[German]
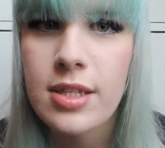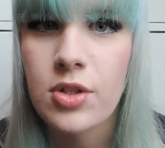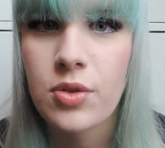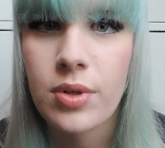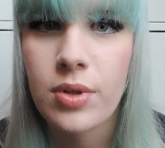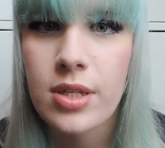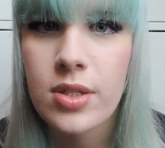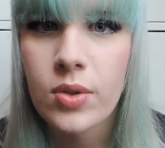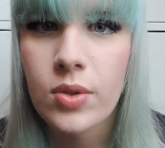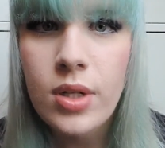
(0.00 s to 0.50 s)

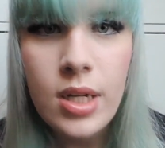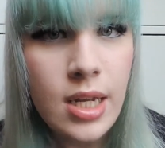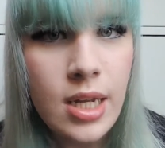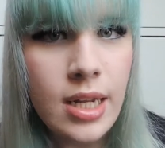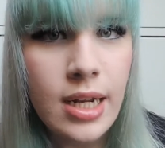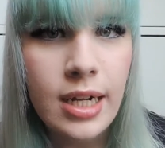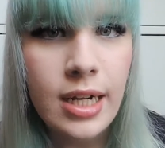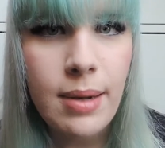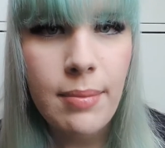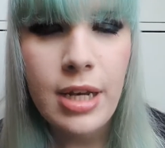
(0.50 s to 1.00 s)
Euro oder so.
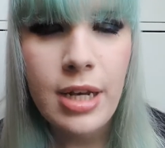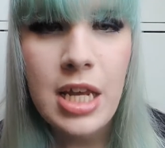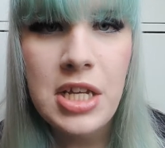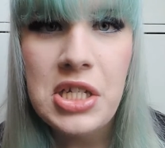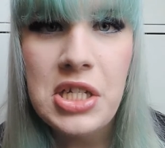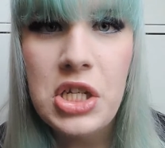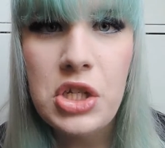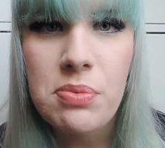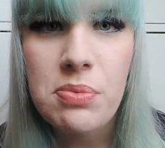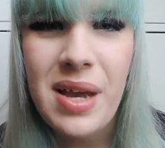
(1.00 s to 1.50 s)
Da kann man
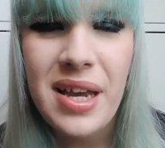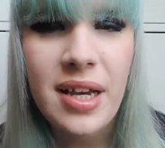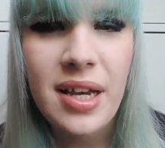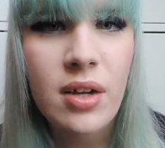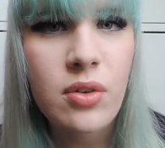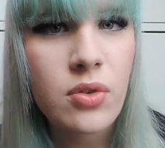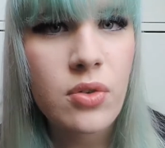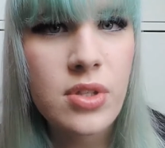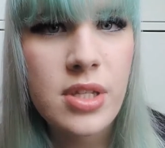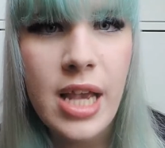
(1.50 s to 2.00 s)
echt nicht
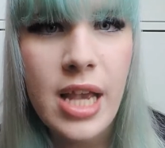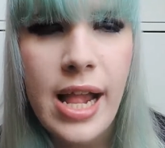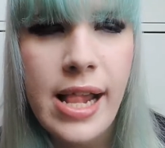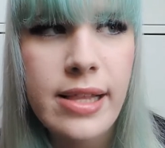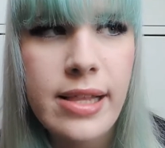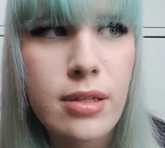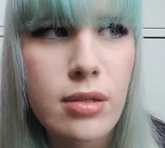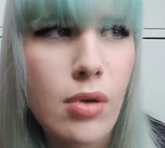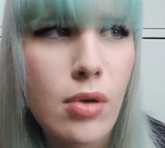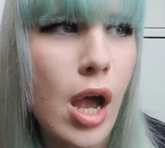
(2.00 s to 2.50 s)
meckern und sie
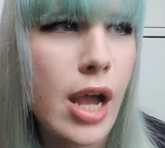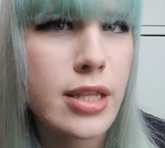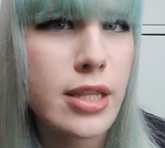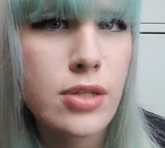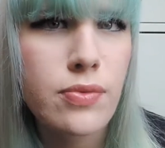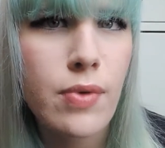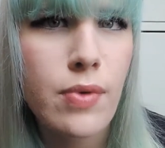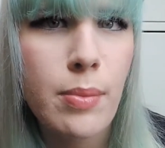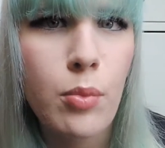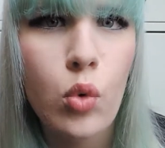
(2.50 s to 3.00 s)
hält
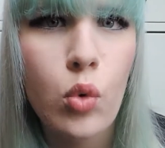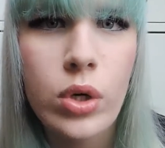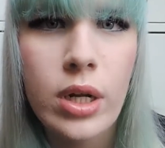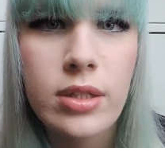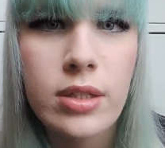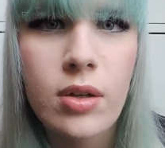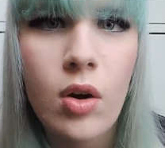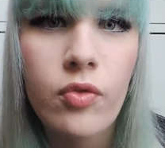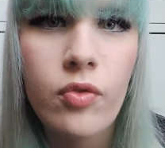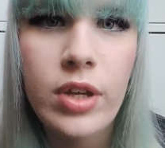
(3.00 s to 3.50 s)
ein, zwei
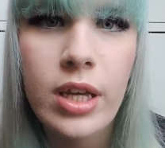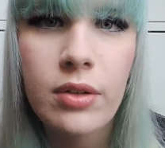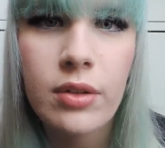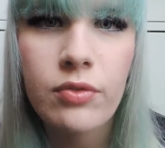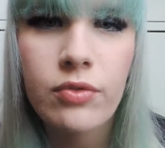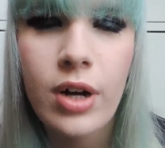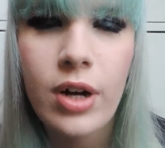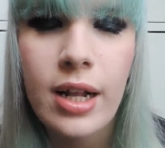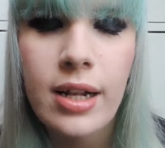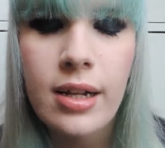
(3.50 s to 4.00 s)
Monate auf
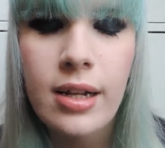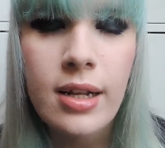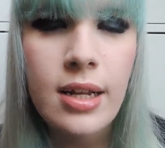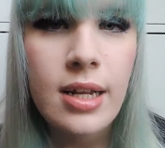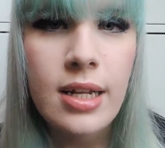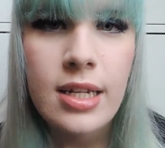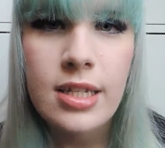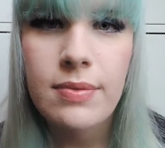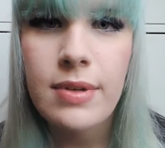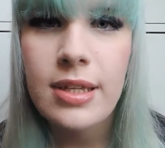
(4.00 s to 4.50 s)
jeden Fall.
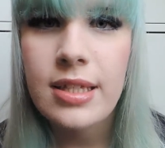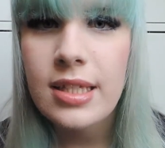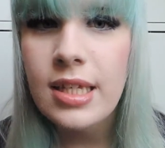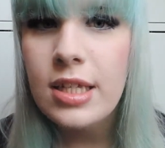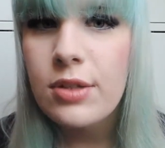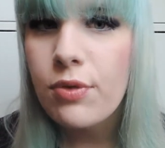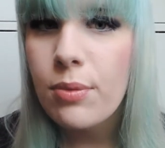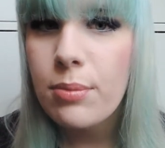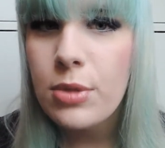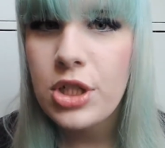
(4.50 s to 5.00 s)
Deswegen, sie
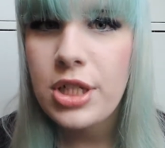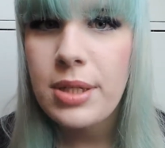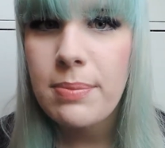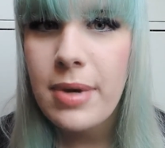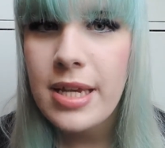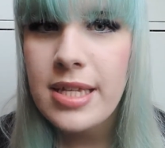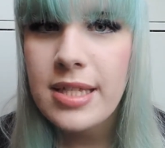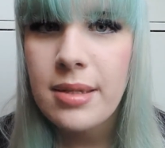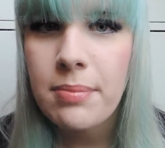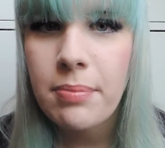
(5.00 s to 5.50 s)
ist für mich die
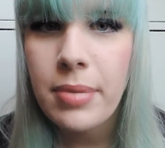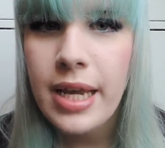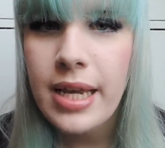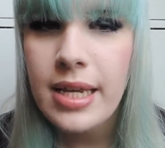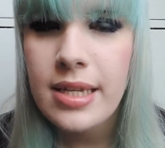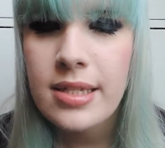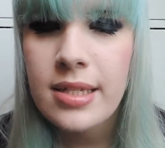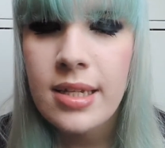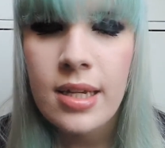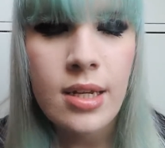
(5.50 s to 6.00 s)
beste
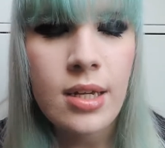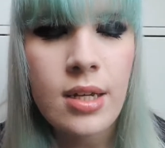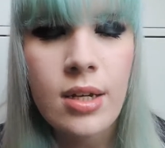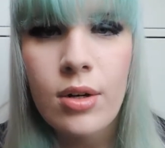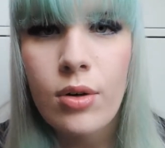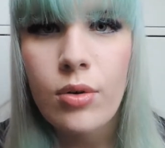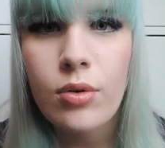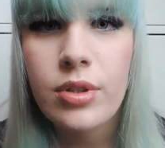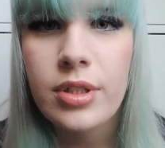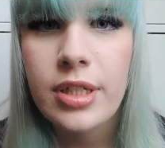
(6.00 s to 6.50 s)
Base.
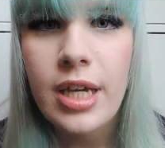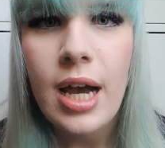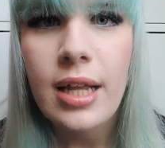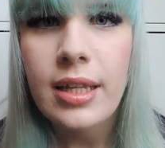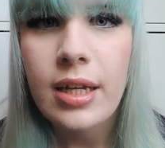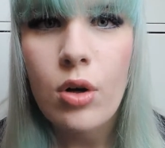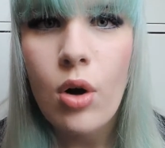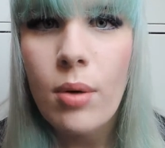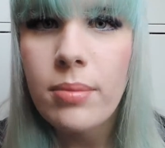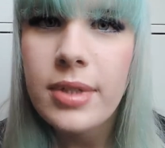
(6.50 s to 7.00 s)
Und ja,
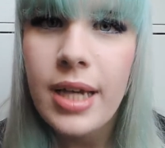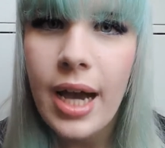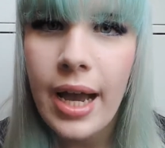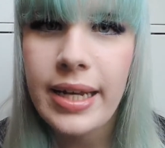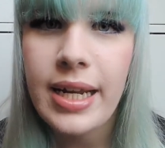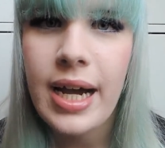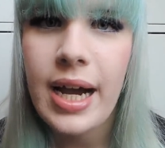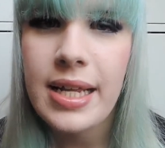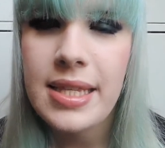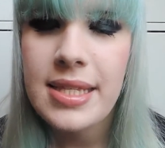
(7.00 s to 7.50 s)
da kommt
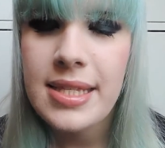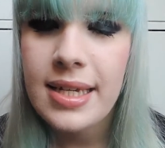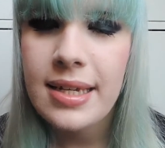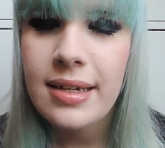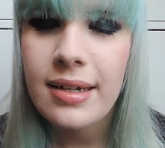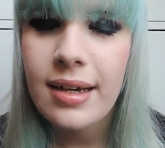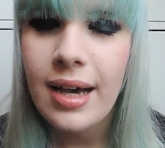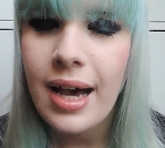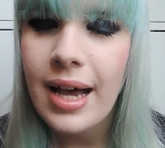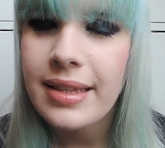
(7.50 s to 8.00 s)
keine
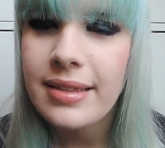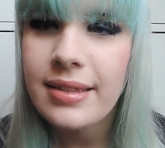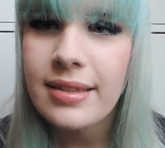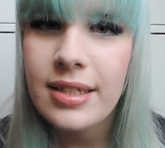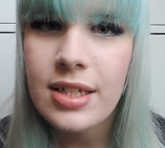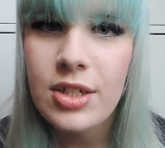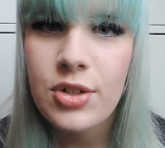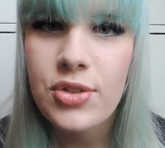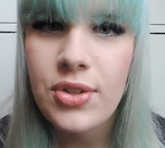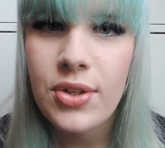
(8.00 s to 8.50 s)
einzige ran,
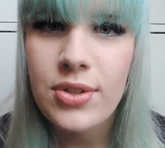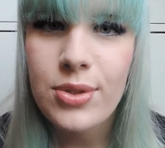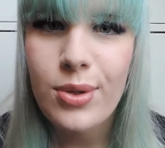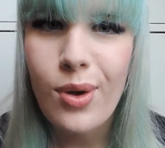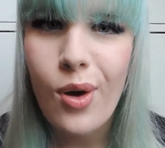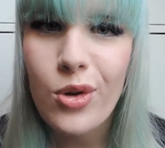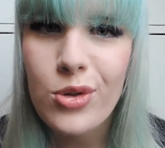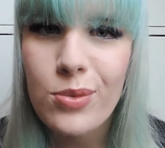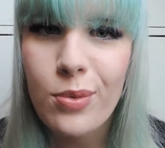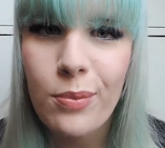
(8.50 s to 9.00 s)
die ich sonst so
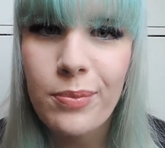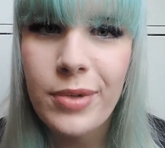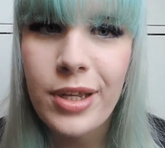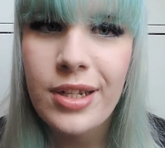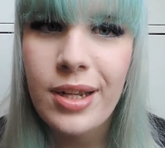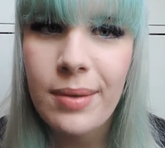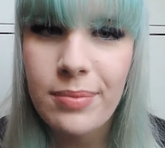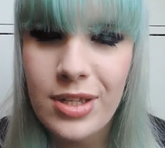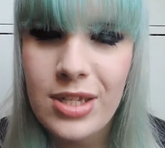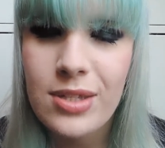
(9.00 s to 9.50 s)

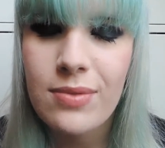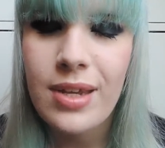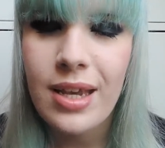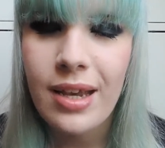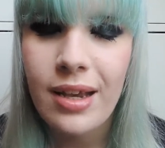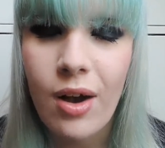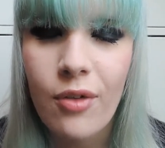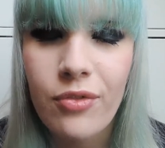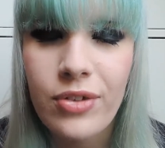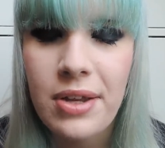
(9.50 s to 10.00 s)
ausprobiert habe.
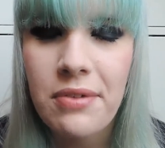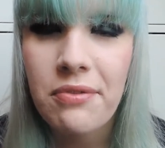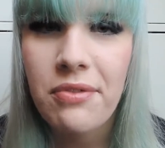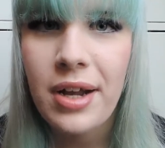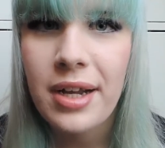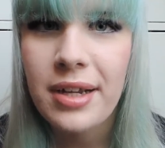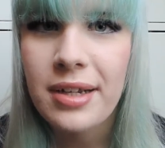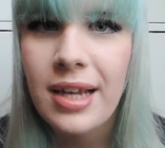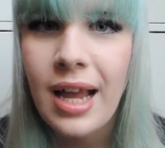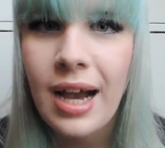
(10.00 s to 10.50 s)
Deswegen auf jeden
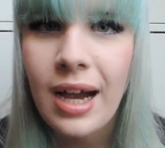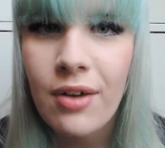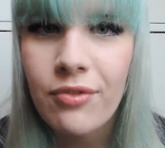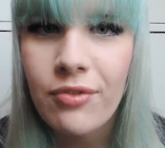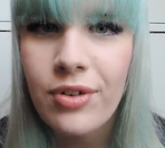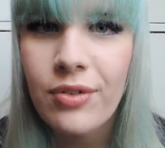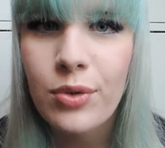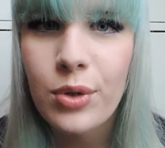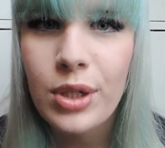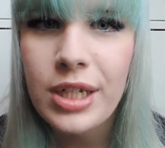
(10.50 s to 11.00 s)
Fall ein klarer
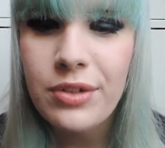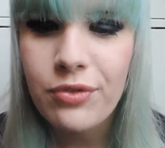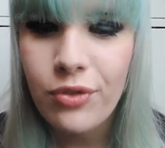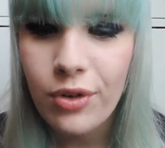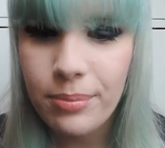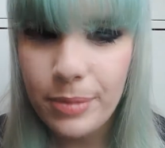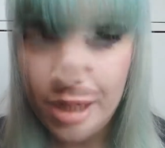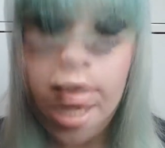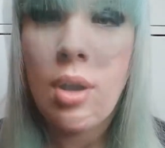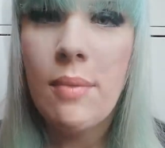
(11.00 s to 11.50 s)
Favorit
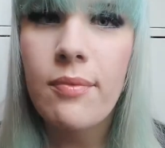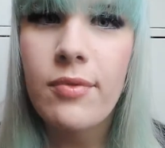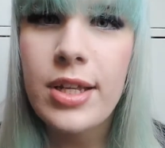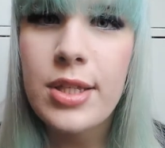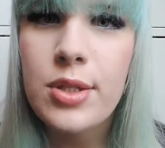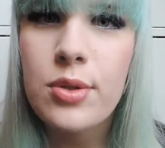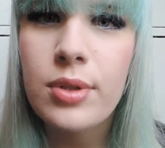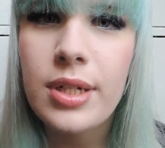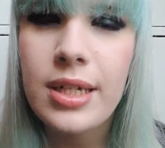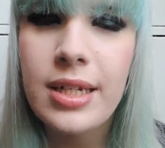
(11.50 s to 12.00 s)
von mir. Kommen
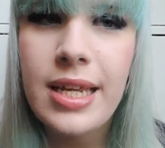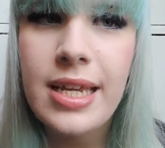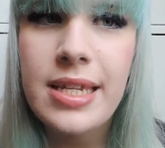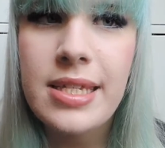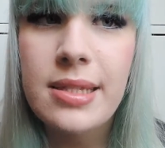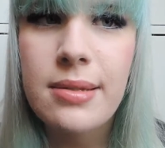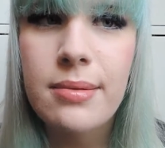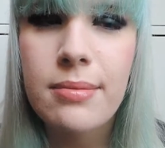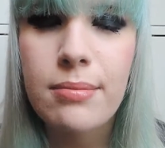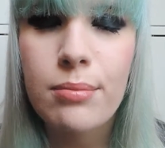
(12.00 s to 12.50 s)
wir zu den
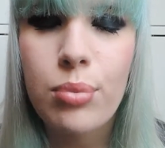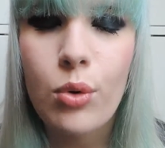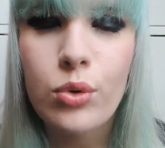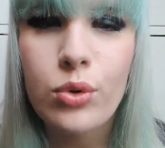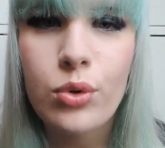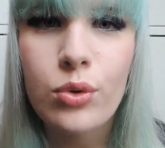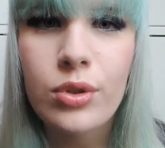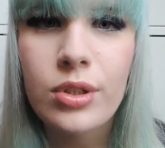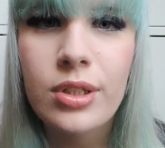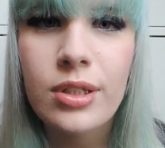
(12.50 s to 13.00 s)
nächsten
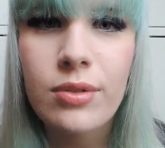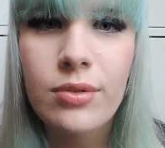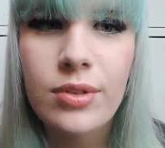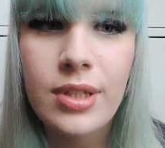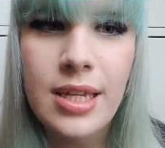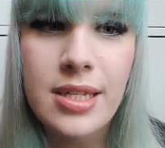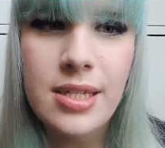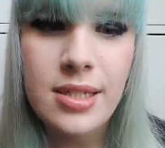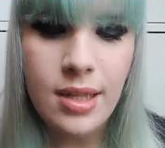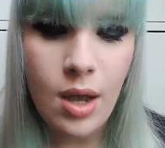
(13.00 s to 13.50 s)
Produkten. Und
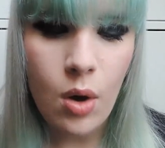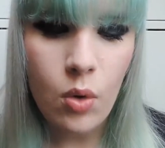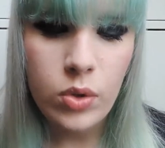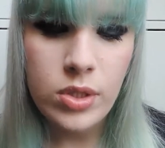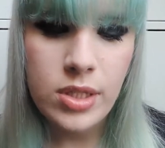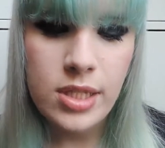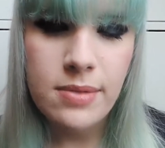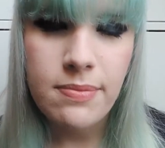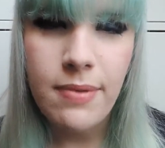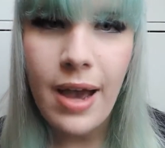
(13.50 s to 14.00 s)
das sind auch
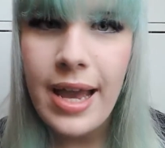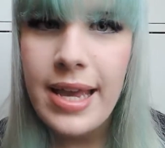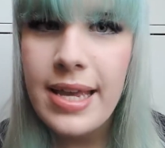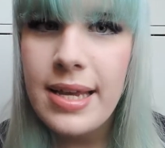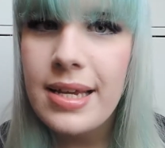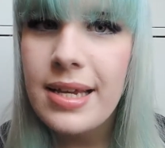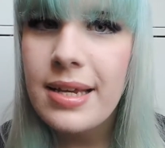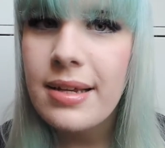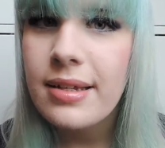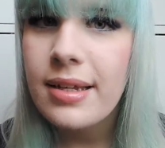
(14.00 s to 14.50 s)

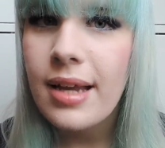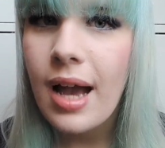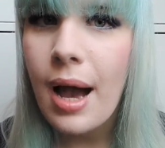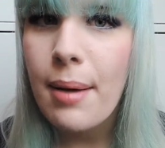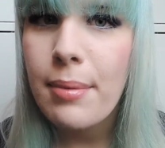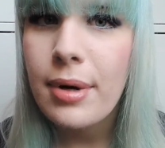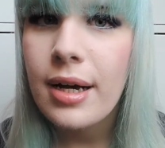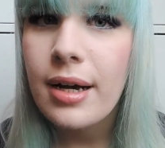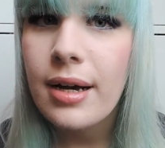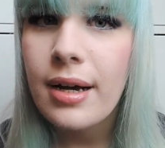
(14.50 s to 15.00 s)
zwei,
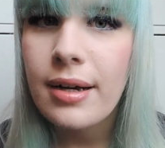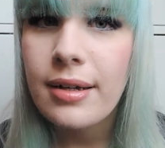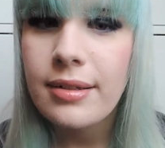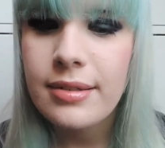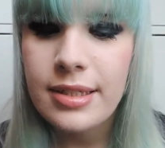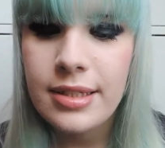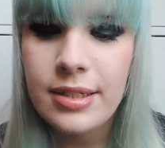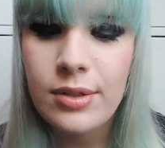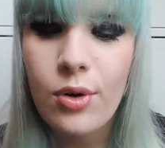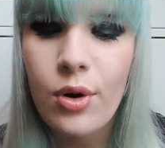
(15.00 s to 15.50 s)
aber
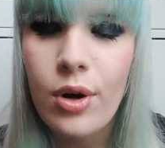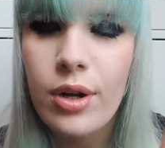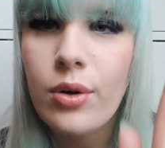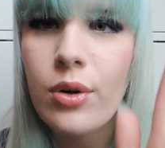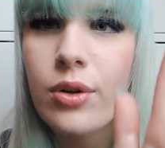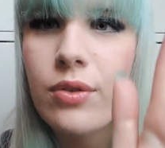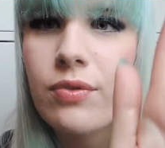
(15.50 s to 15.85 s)
sie gehören